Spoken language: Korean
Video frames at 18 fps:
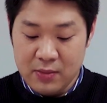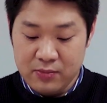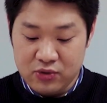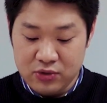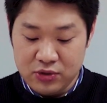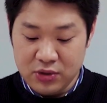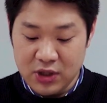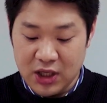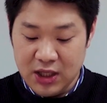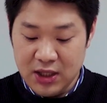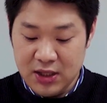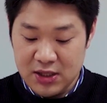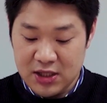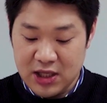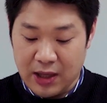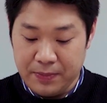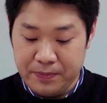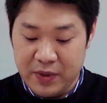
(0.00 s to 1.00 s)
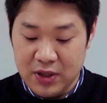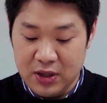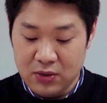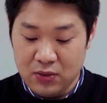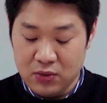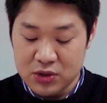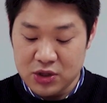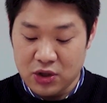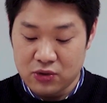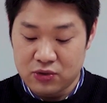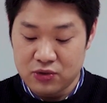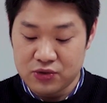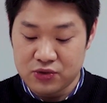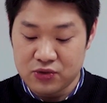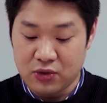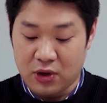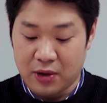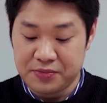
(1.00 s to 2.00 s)
부득이 자필로 적을
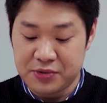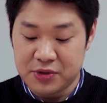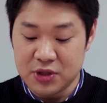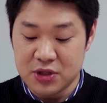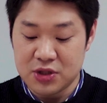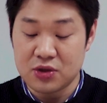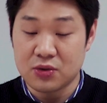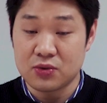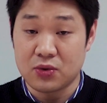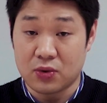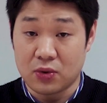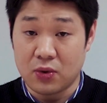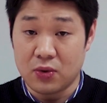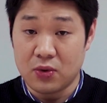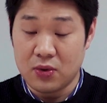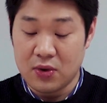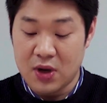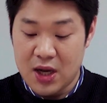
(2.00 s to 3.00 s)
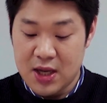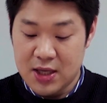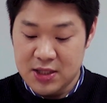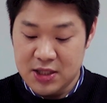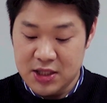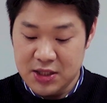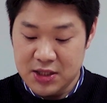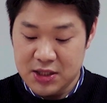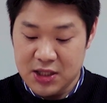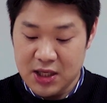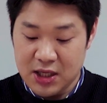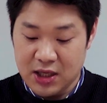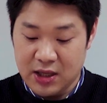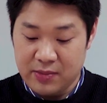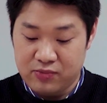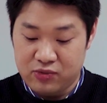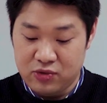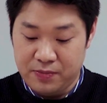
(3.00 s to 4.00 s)
수 없을 정도로
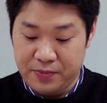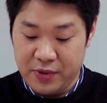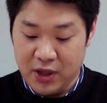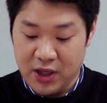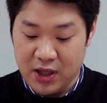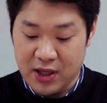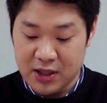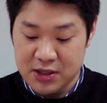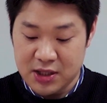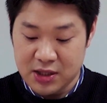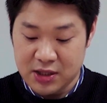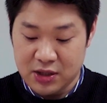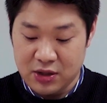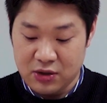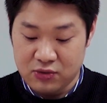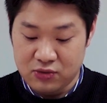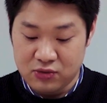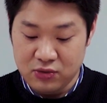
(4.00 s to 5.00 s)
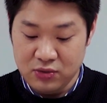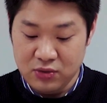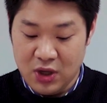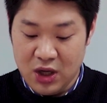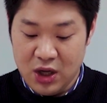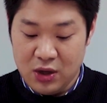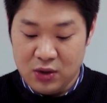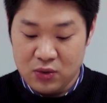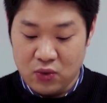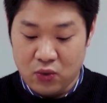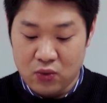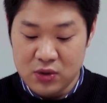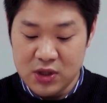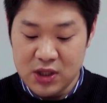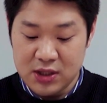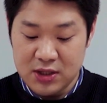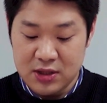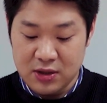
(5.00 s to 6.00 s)
신체가 불편한 학생의 경우
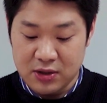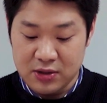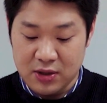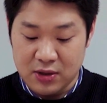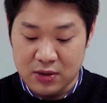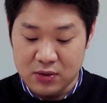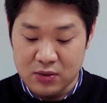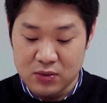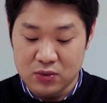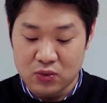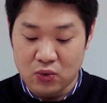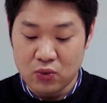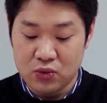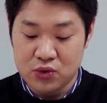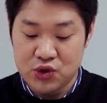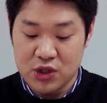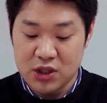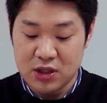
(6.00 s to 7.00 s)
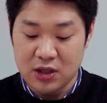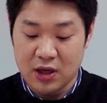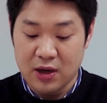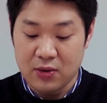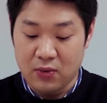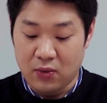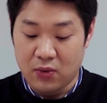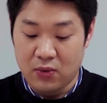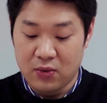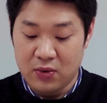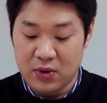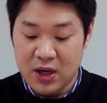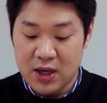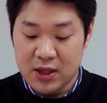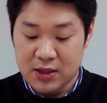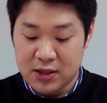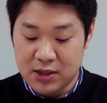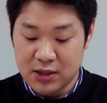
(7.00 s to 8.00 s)
동의를 얻어 녹취를 하고
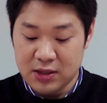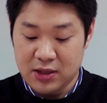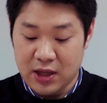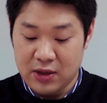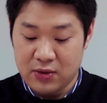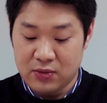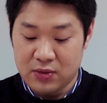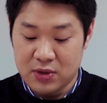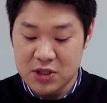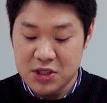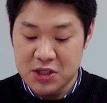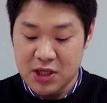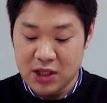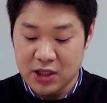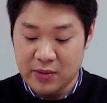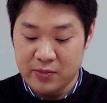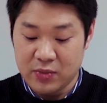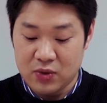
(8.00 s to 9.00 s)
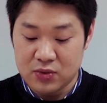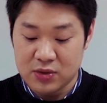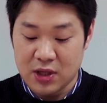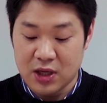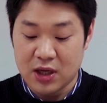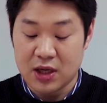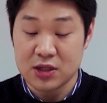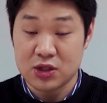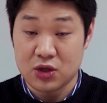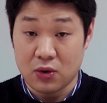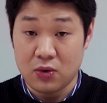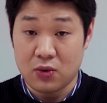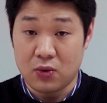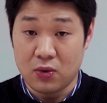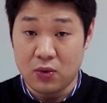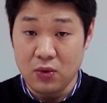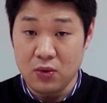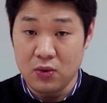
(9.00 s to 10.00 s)
그 내용을 책임 교사가
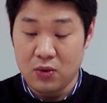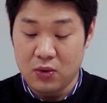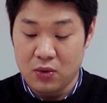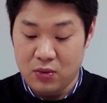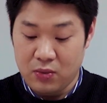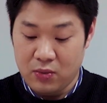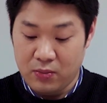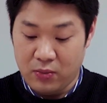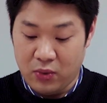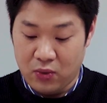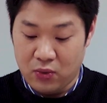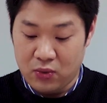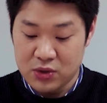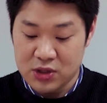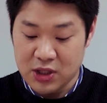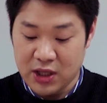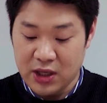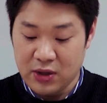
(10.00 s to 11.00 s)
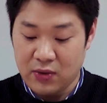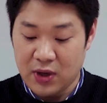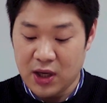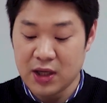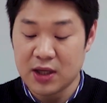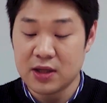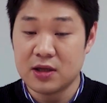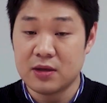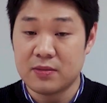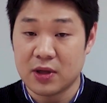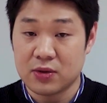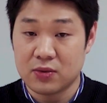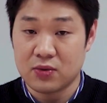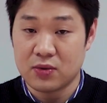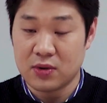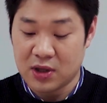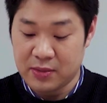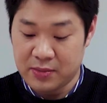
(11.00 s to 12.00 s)
적고 보호자의 확인을
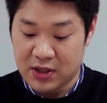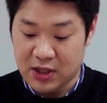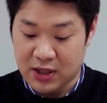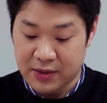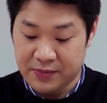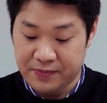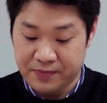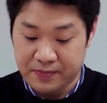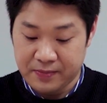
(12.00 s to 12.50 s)
받도록 합니다.